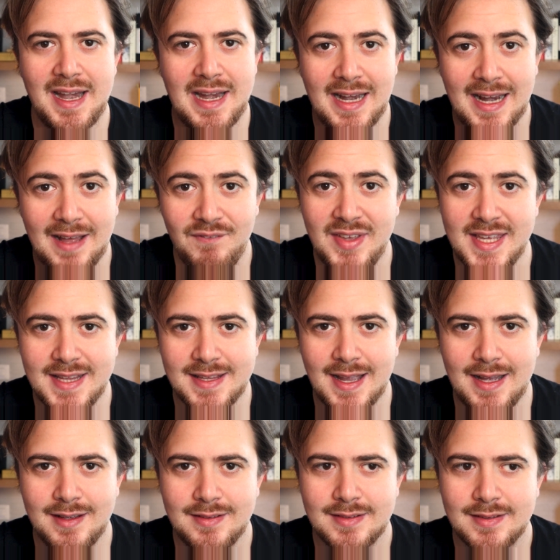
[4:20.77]
nella
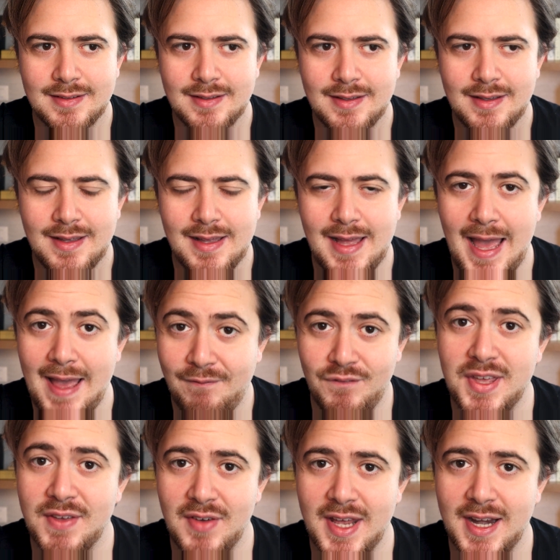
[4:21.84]
vita è
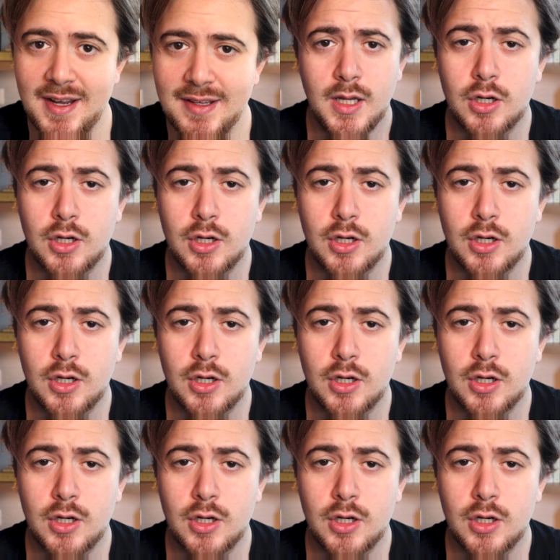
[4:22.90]
vivere.